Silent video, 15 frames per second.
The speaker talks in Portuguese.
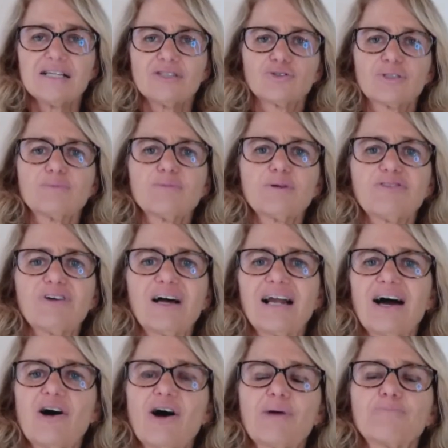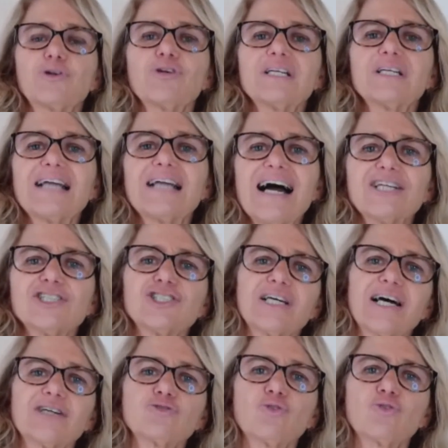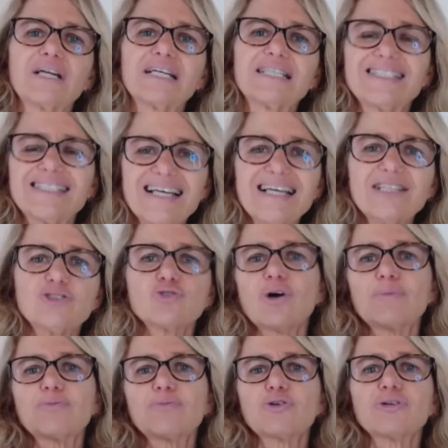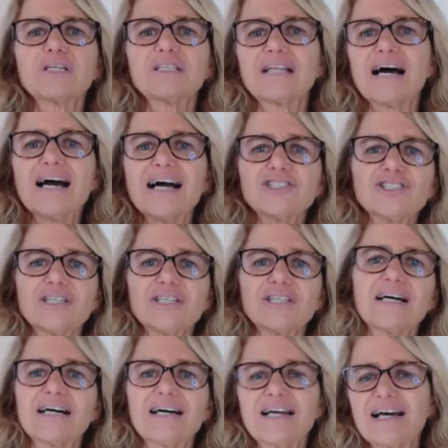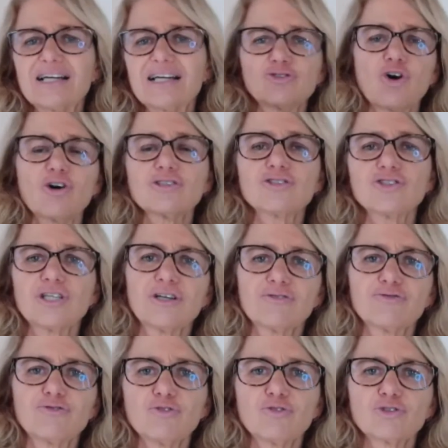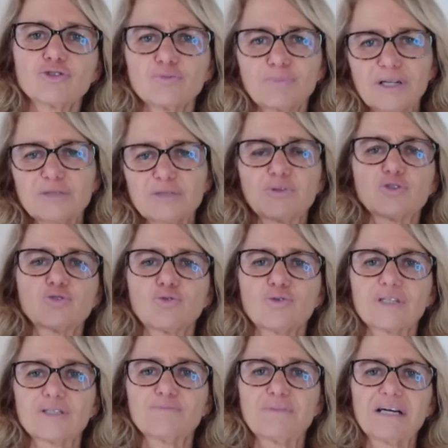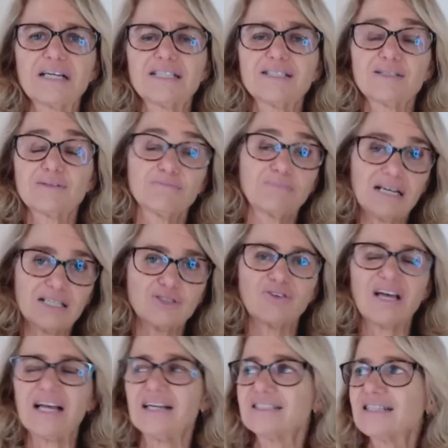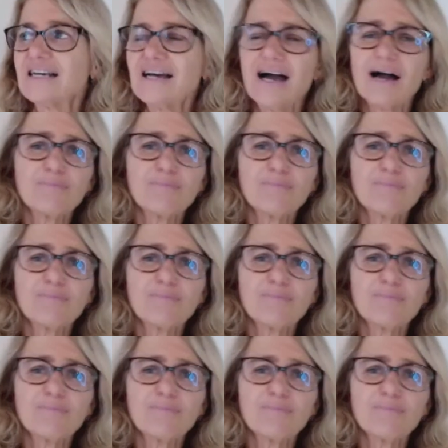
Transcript: Se você me falar, ó, a prioridade é adolescentes ou a prioridade é a, é a dose de reforço para as pessoas mais, mais velhas?